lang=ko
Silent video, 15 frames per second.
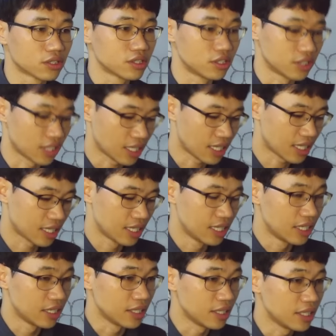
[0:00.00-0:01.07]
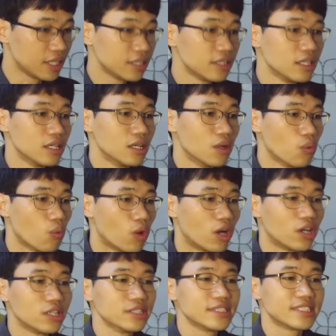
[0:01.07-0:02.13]
그러니까 it
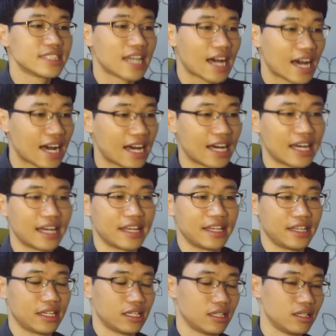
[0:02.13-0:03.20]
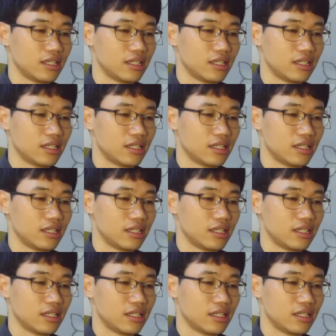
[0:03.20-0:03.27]
was I.